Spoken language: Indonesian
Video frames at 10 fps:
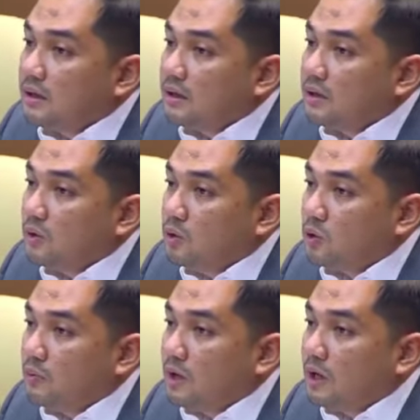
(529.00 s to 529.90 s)

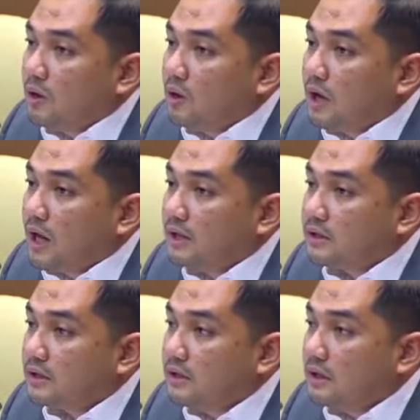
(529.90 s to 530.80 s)
untuk mengelola
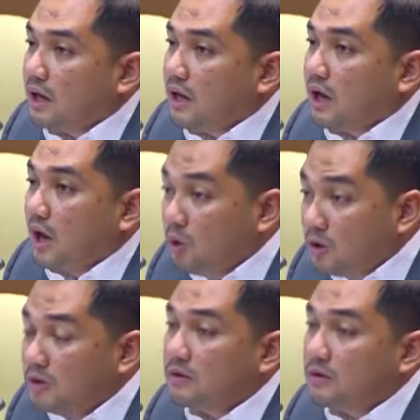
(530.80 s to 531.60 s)
aset di tengah laut